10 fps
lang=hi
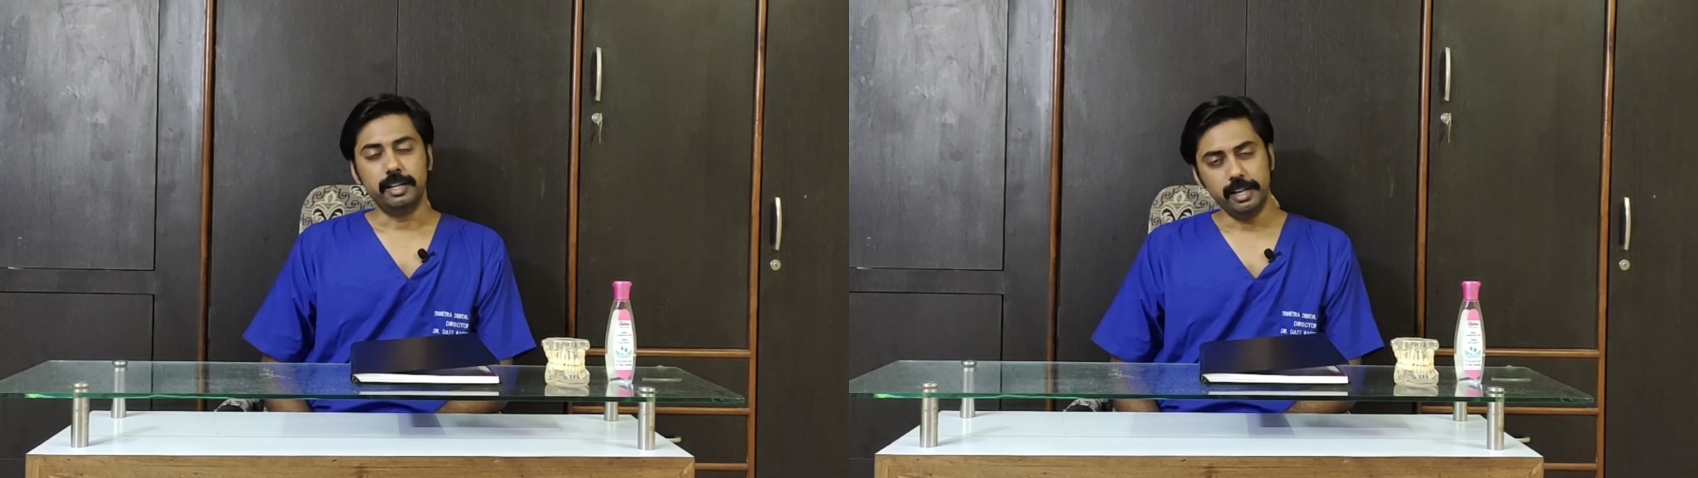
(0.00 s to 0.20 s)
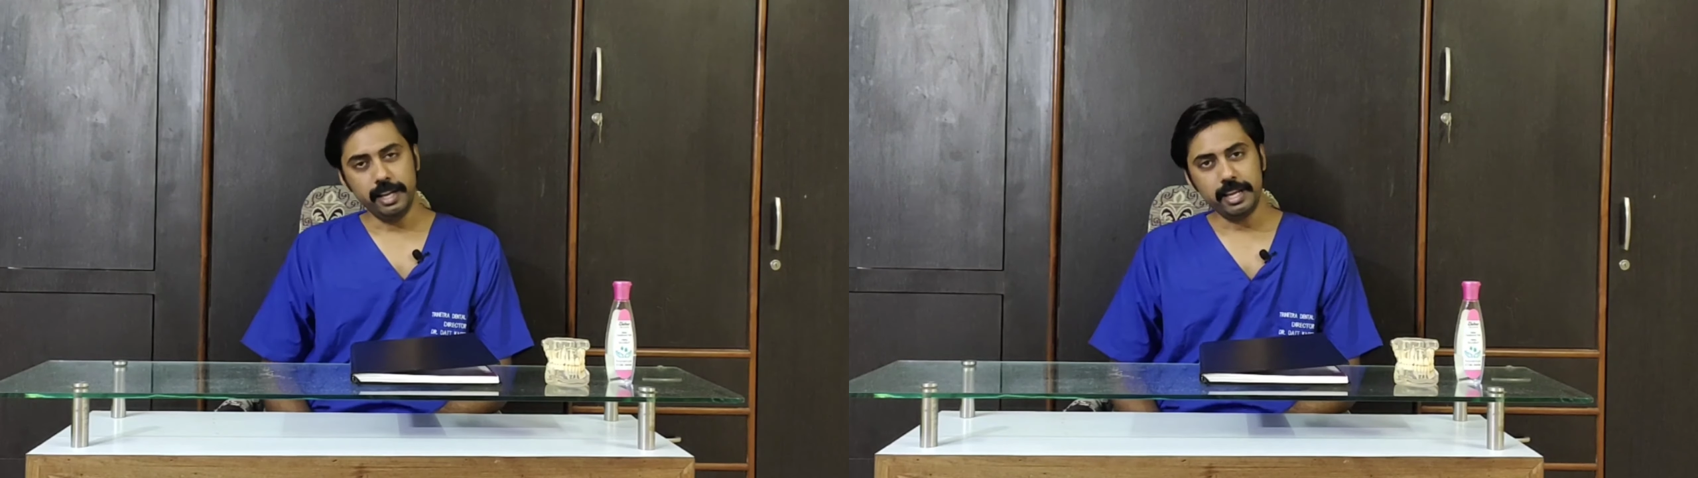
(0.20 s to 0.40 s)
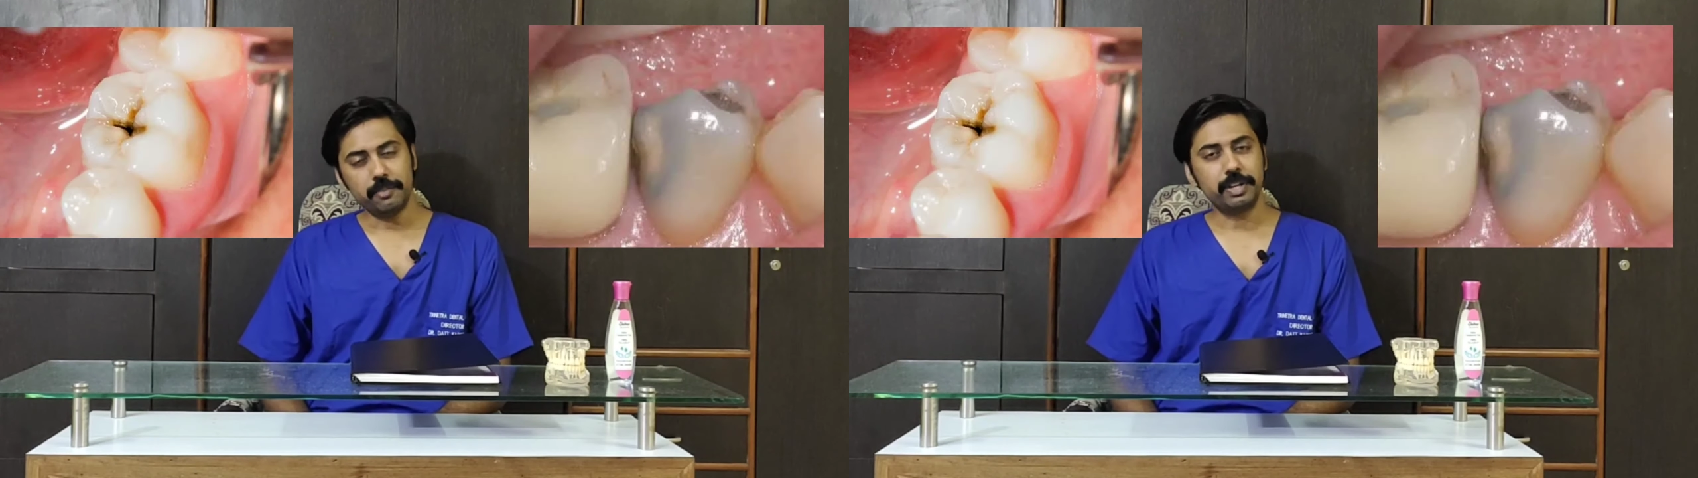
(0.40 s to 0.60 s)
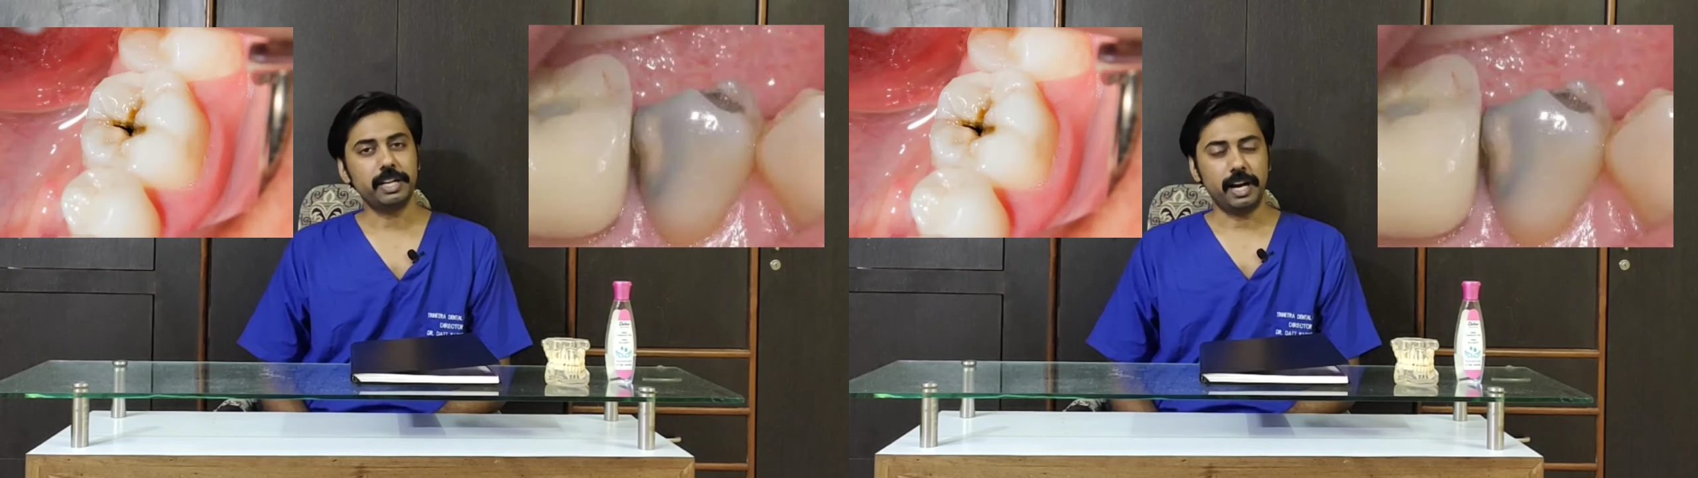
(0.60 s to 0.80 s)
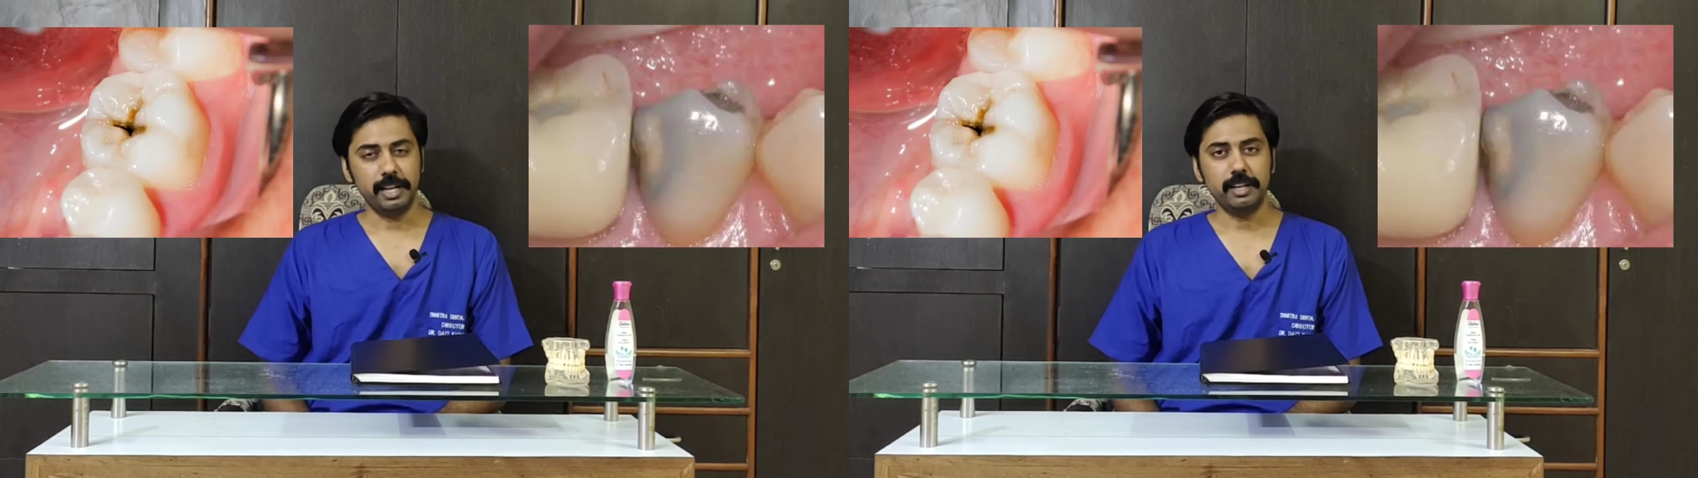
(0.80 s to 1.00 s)
नीले या फिर
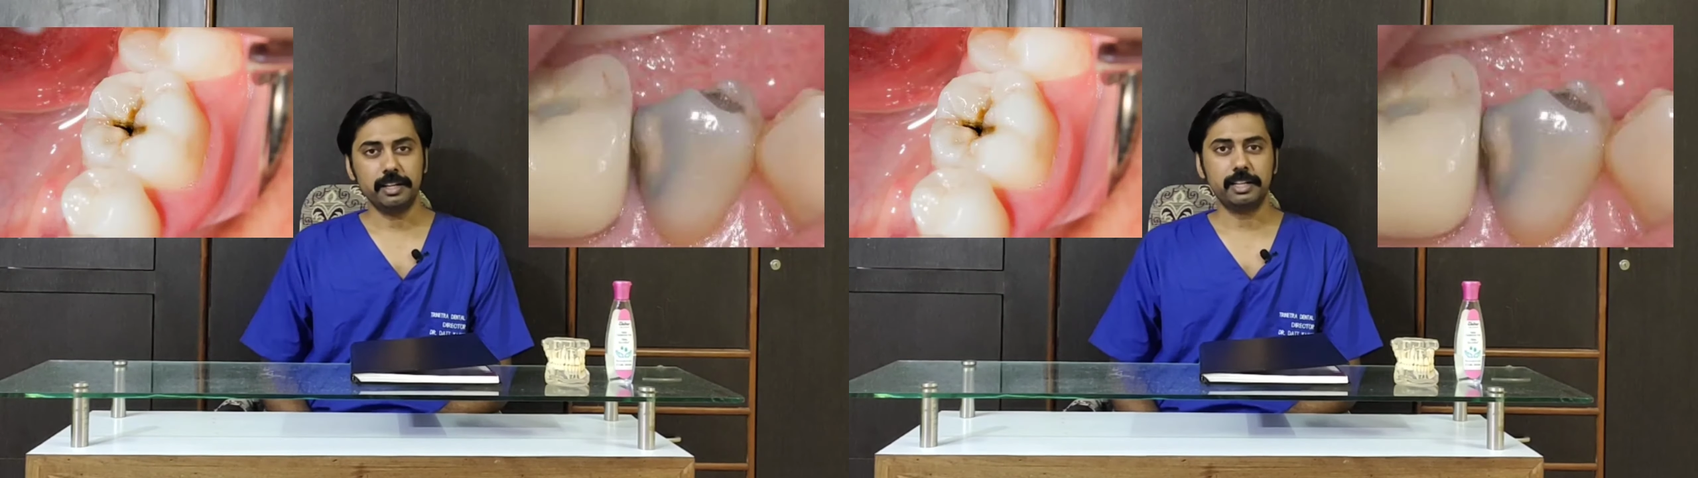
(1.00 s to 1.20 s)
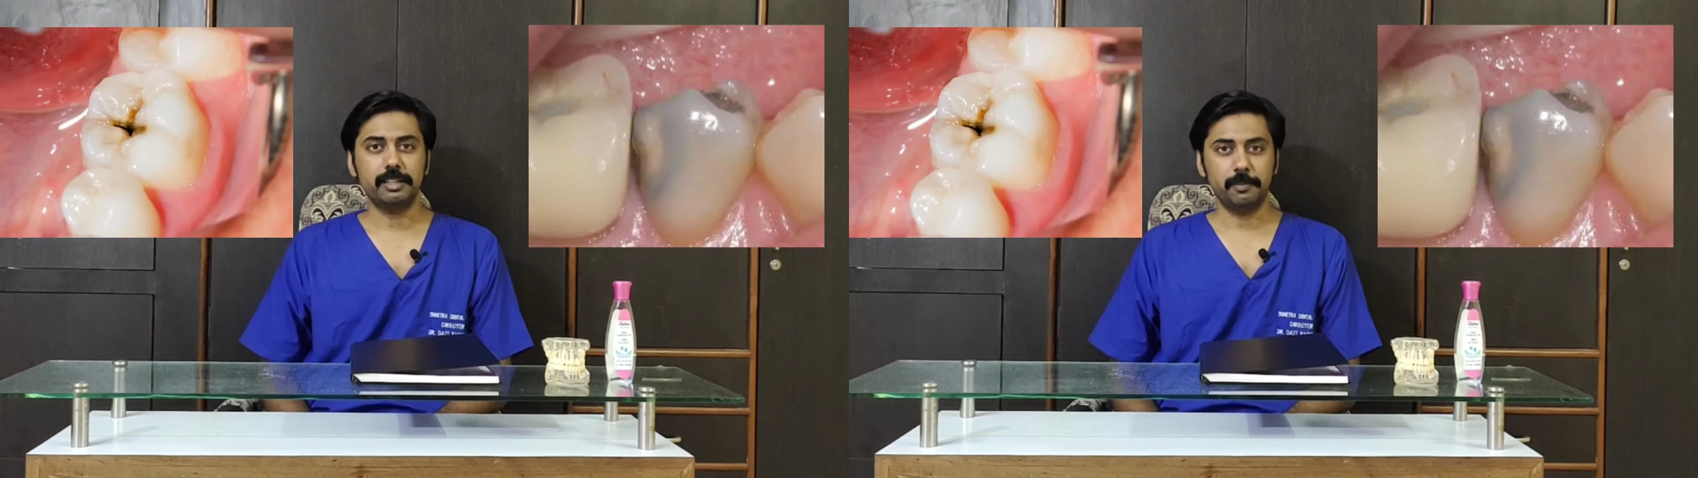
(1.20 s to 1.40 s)
काले रंग के